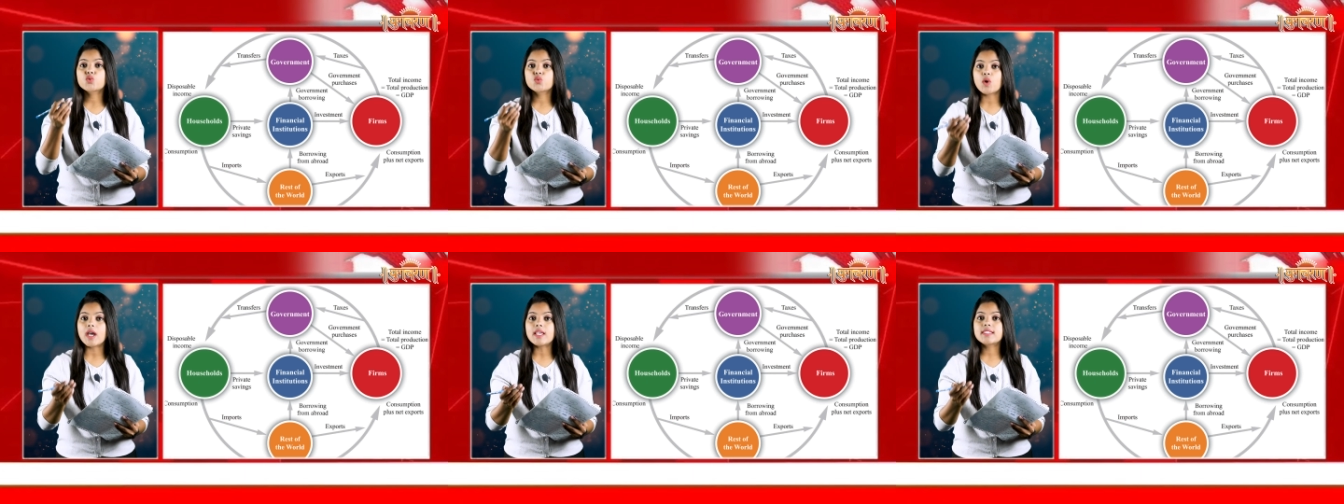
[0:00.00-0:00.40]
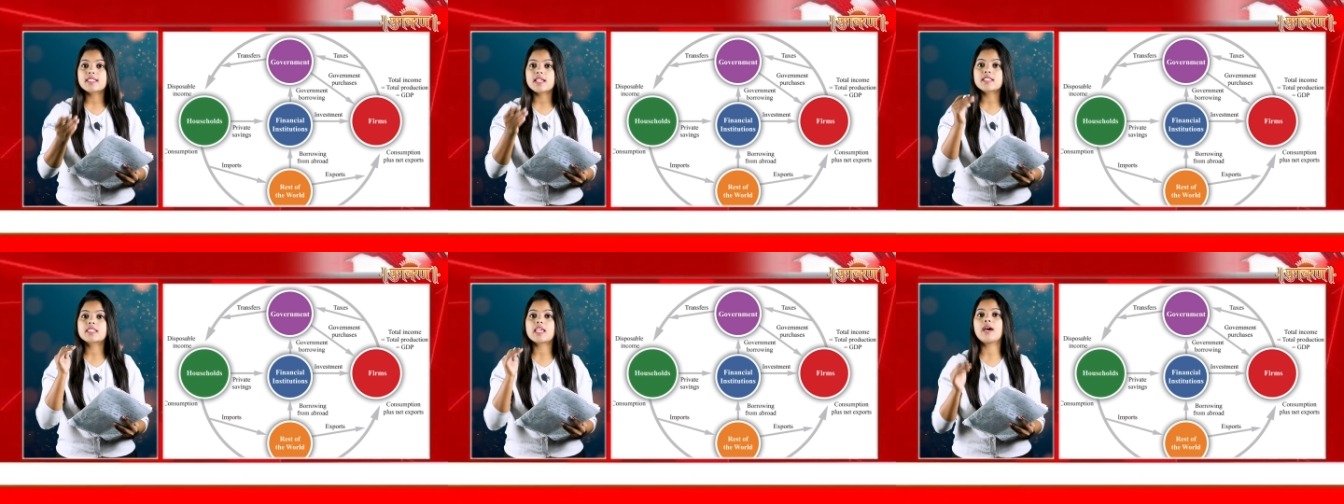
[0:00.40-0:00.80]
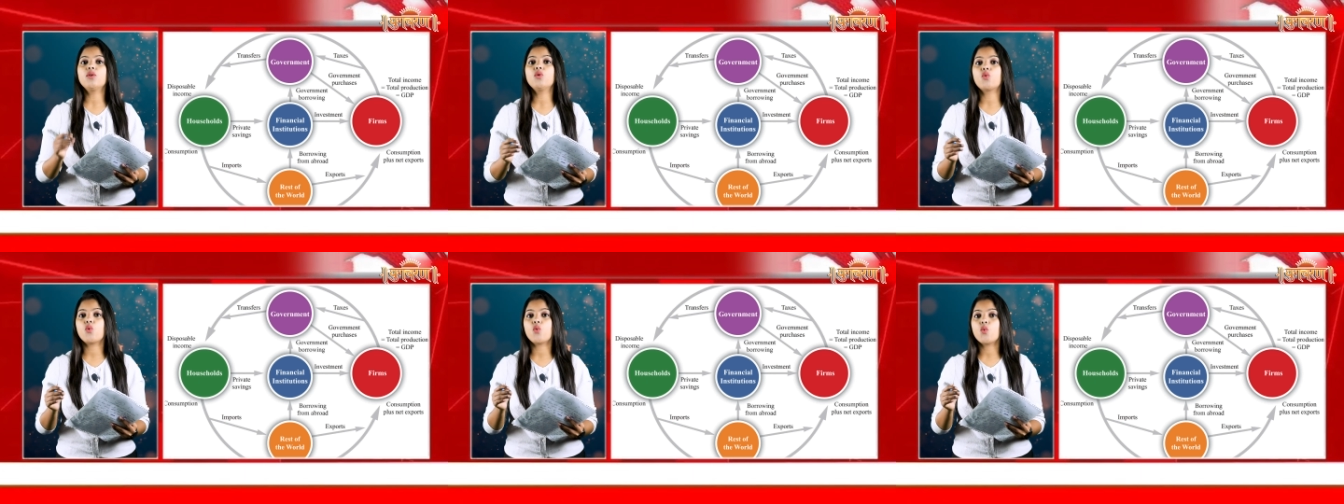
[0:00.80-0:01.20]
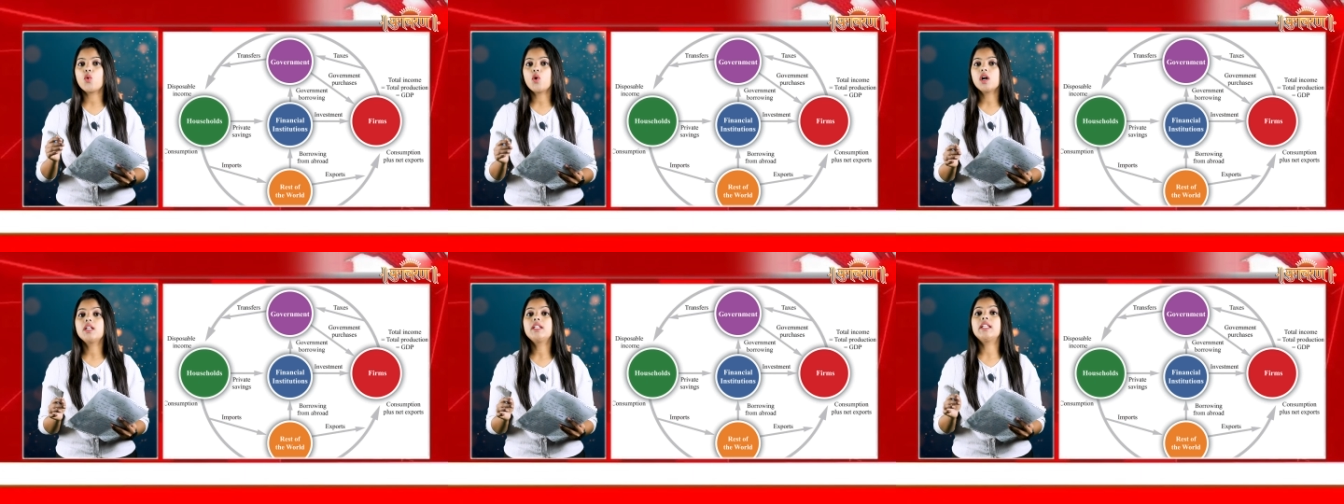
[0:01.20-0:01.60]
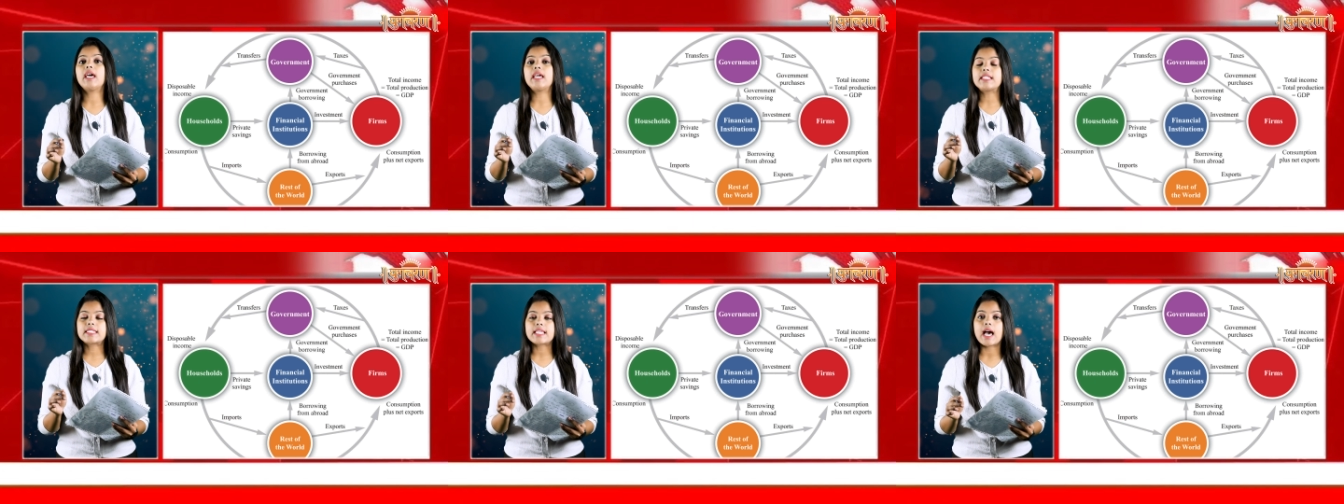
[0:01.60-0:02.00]
स्वायत्त संस्थानों को
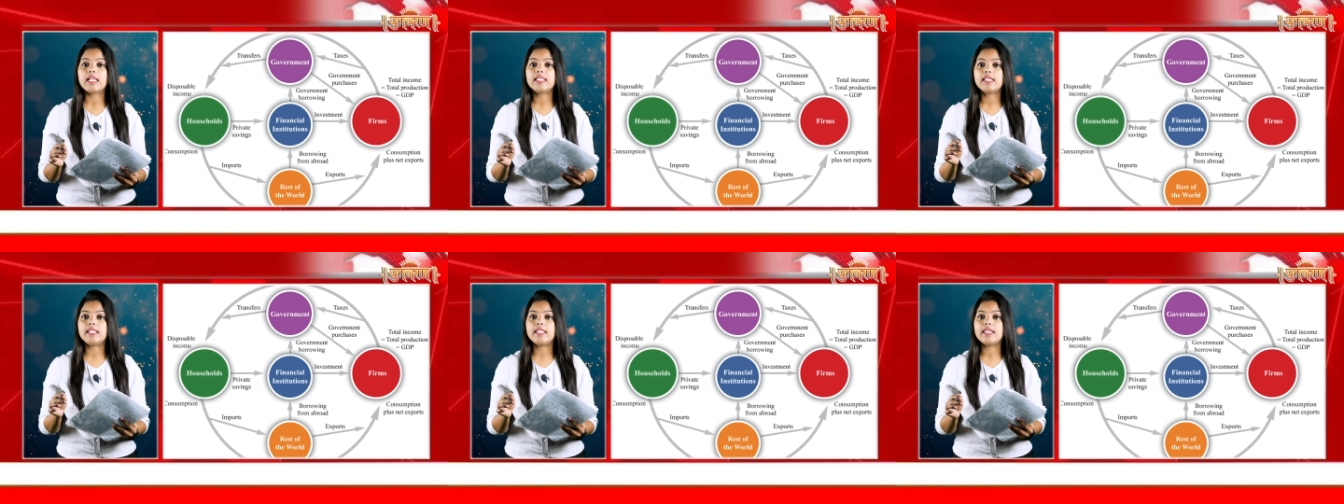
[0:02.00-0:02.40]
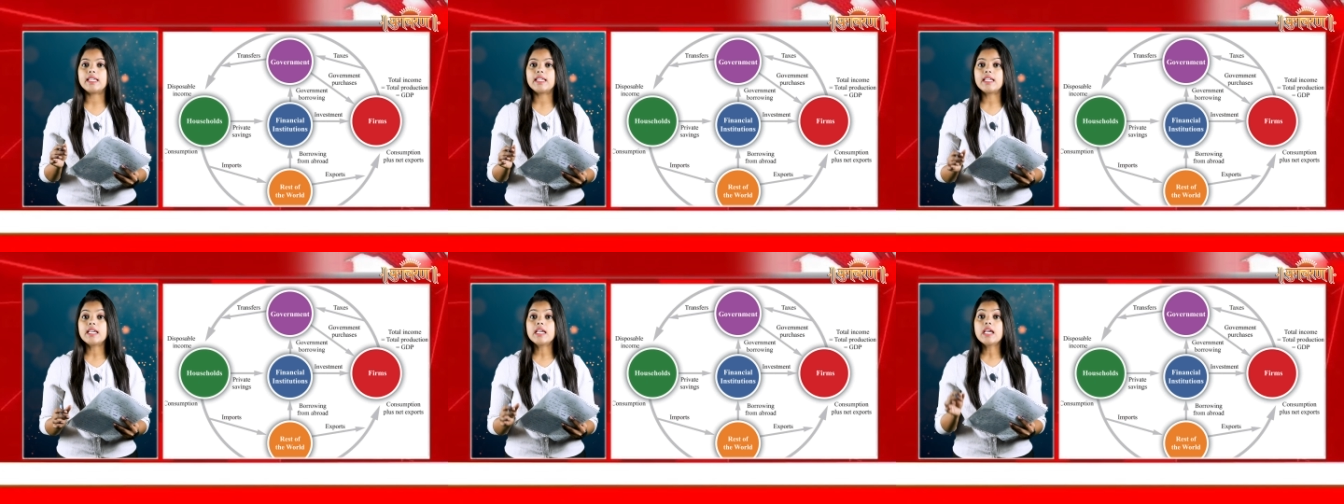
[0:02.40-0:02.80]
नए साल के लिए